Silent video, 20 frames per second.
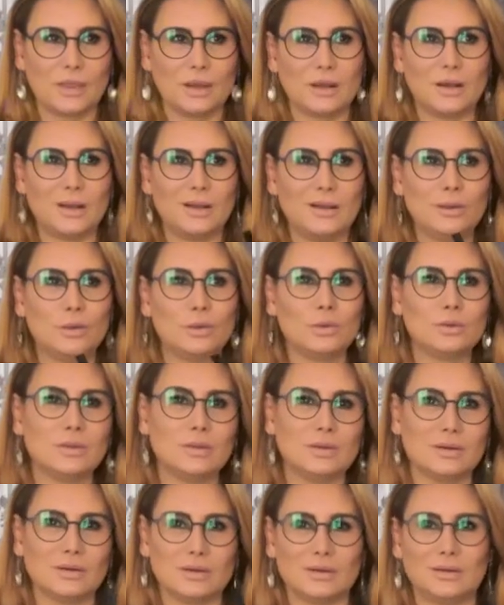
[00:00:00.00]

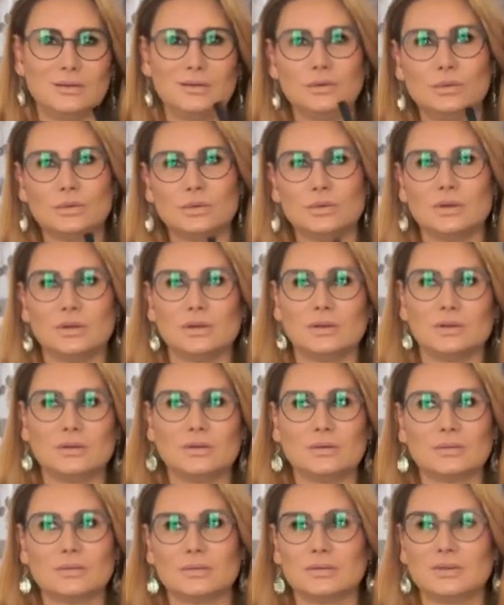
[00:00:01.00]
холодная,
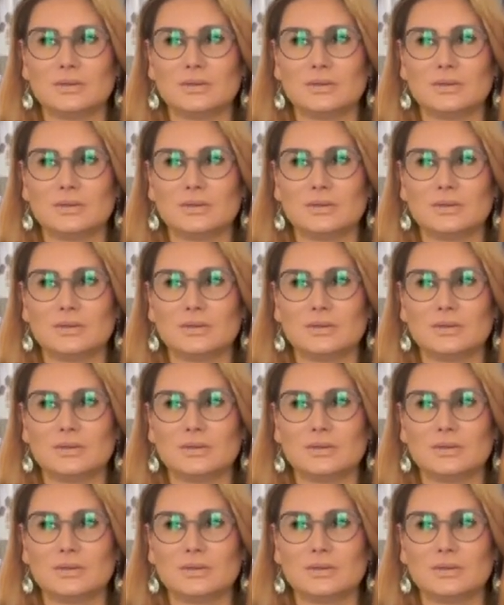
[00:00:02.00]
холодная э,